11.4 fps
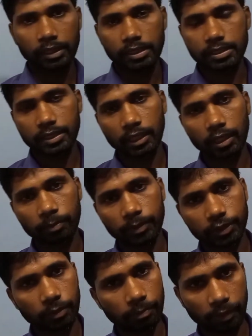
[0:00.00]
इस चैनल पर
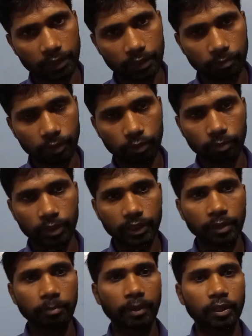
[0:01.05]
सिर्फ मैथ के वीडियो
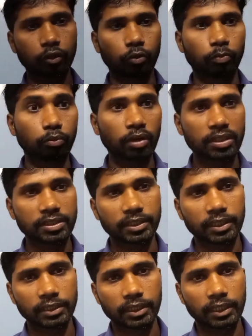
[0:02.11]
मिलते हैं मैथ को पूरा
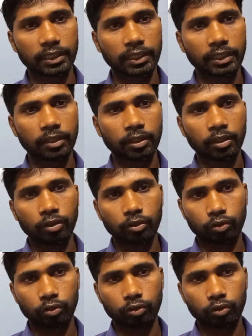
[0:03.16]
सीखना चाहते हैं